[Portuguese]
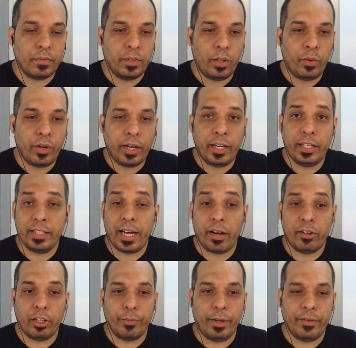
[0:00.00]
Tem o
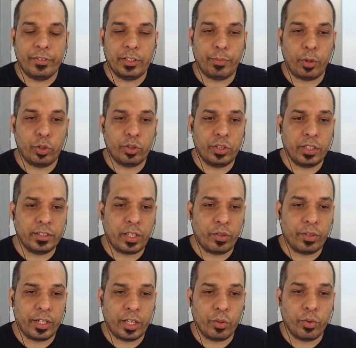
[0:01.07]
calendário também, que você pode utilizar
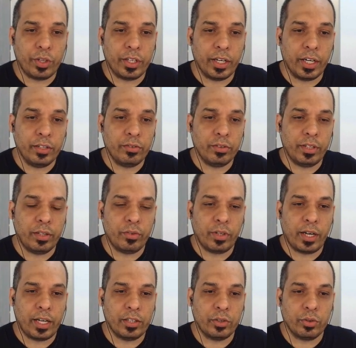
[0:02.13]
o gregoriano, né? No
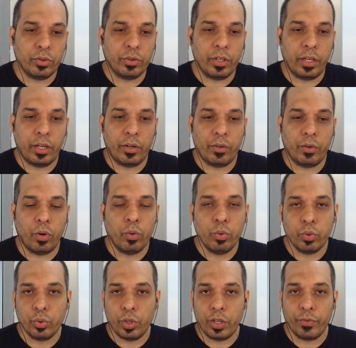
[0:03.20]
caso, é,
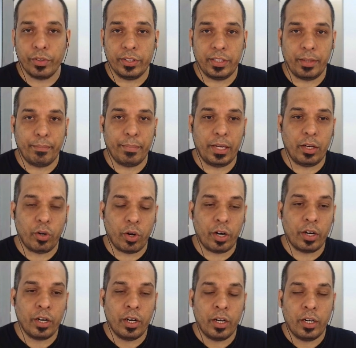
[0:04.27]
ou o que você
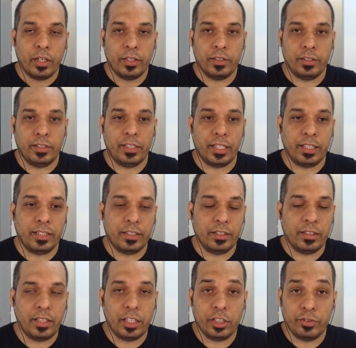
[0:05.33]
melhor se
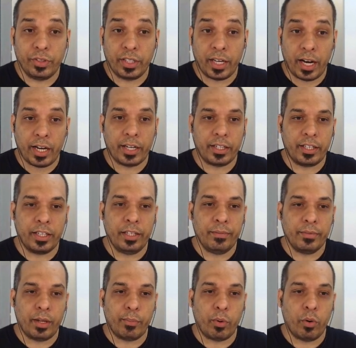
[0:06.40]
identificar aqui,
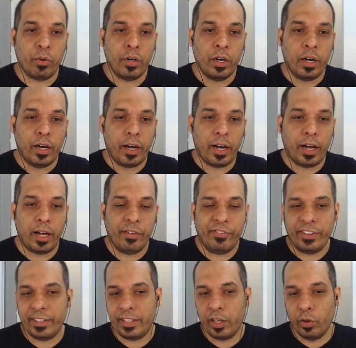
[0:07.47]
tá bom? Ah,
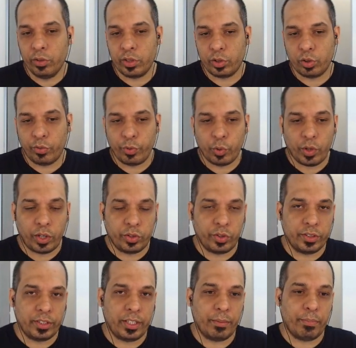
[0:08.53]
enfim, tem outras
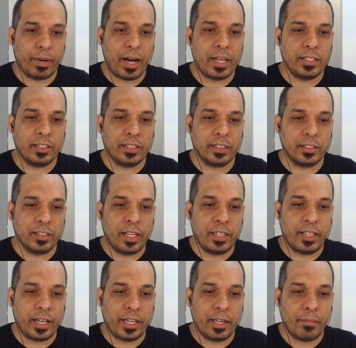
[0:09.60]
configurações aqui básicas, né?
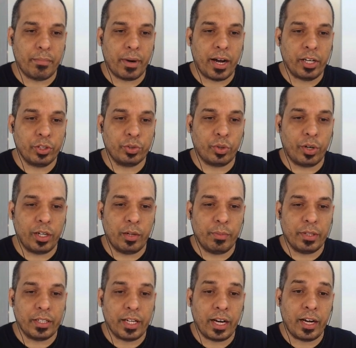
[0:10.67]
E aqui embaixo, ó, ele
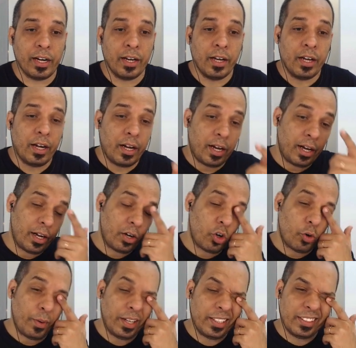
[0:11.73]
me dá ah,
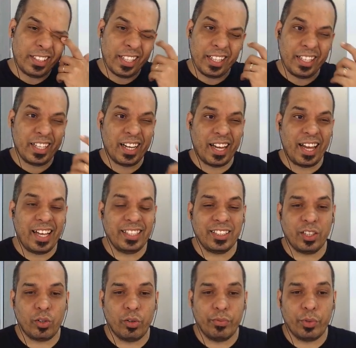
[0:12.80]
como é que seria
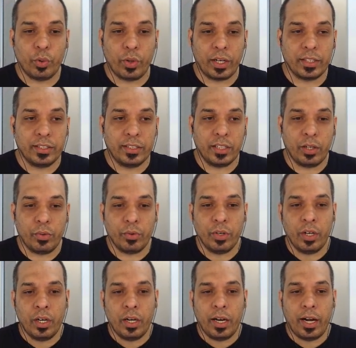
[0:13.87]
essa configuração
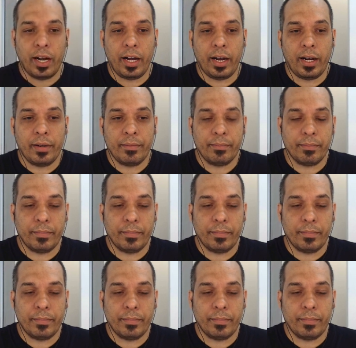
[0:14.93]
ah,